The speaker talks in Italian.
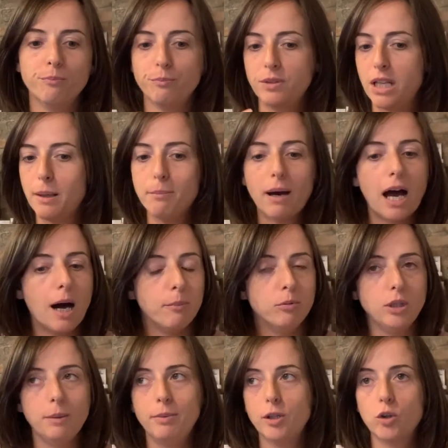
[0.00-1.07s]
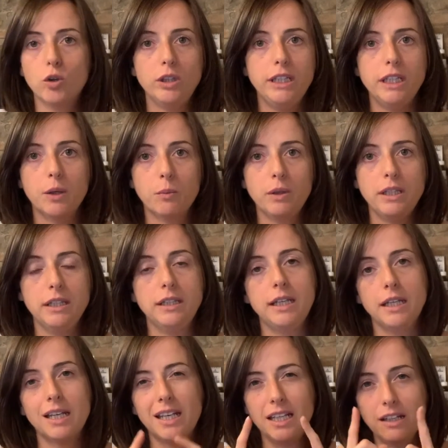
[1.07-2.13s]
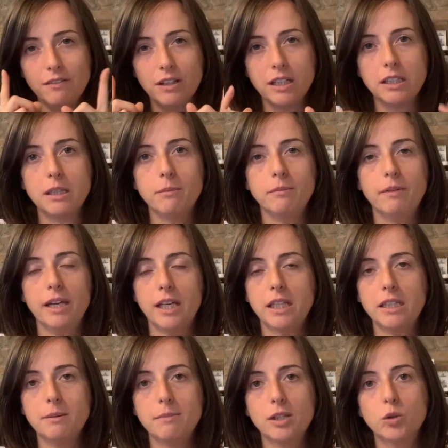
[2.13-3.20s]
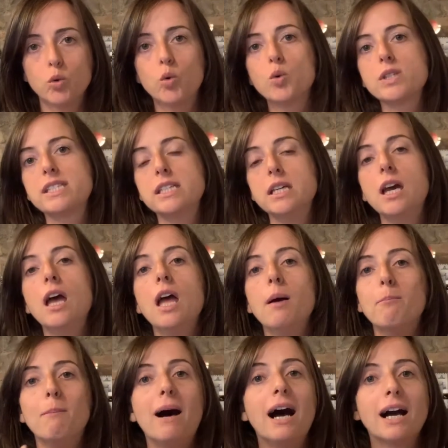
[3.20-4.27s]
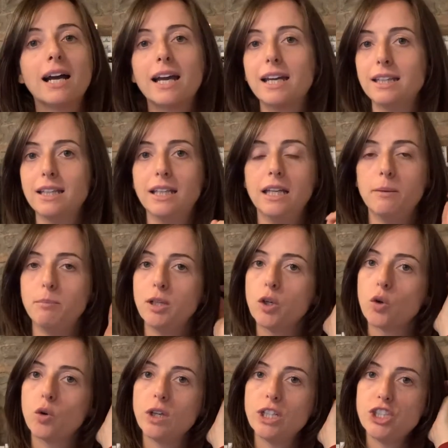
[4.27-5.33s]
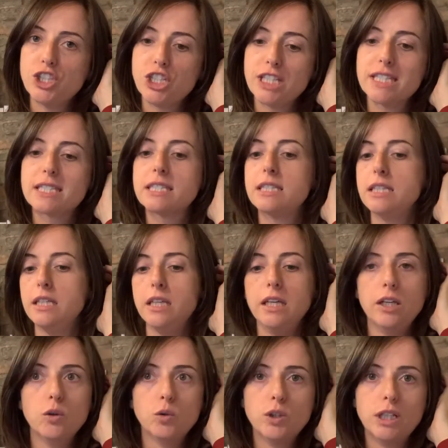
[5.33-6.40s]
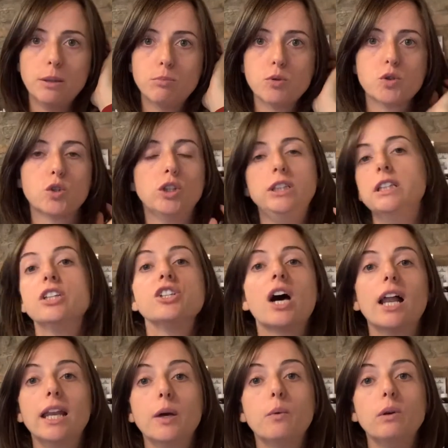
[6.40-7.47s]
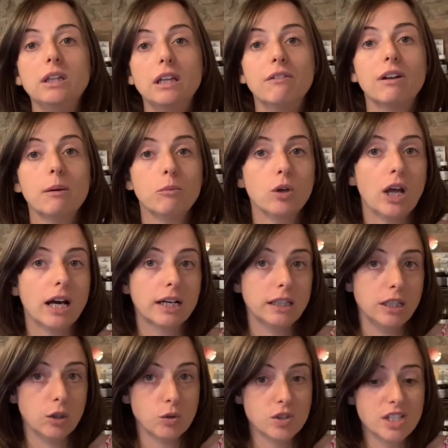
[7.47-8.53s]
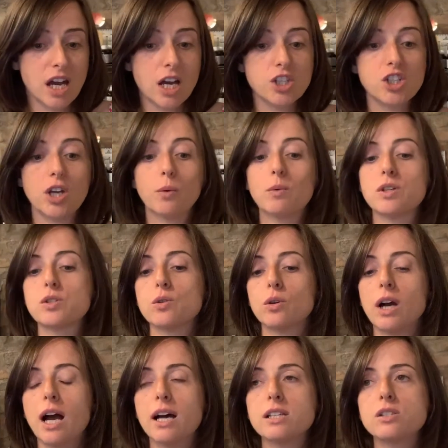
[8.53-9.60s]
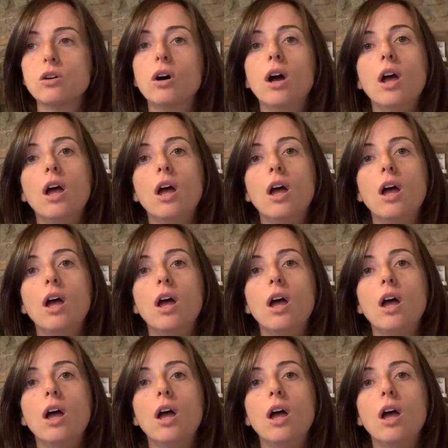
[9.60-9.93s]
delle, papule piccoline, quindi dei rilievi eritematosi, ma anche delle piccole cisti o delle pustoline gialle, quindi avremo l'acne rosacea in questo caso.